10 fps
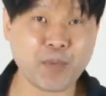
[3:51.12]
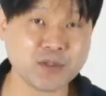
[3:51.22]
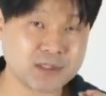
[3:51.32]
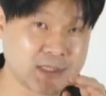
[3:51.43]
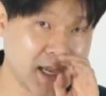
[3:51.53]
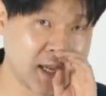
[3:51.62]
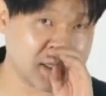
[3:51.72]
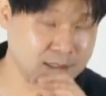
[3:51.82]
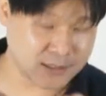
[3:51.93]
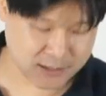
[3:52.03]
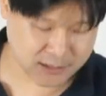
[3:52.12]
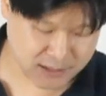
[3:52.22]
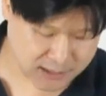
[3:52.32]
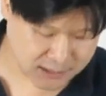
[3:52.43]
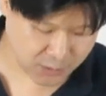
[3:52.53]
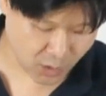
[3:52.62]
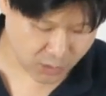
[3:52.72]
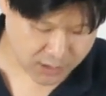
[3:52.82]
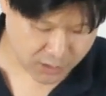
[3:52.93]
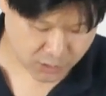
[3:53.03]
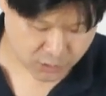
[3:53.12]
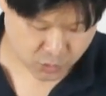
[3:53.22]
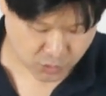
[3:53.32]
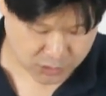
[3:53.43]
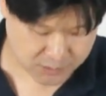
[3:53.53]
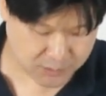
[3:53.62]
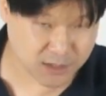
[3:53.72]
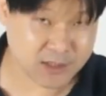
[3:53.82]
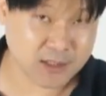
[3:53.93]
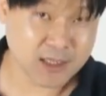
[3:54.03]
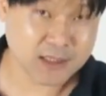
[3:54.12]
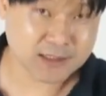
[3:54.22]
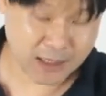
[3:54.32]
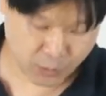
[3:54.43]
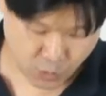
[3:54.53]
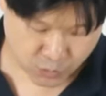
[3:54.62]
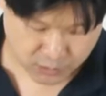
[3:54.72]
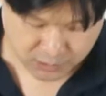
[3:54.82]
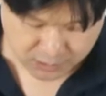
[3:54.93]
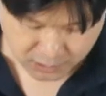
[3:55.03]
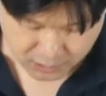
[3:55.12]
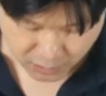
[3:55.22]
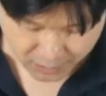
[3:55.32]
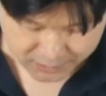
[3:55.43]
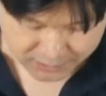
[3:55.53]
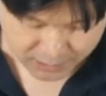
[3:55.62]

번째 지금 여기서 중심 잡고 들어가기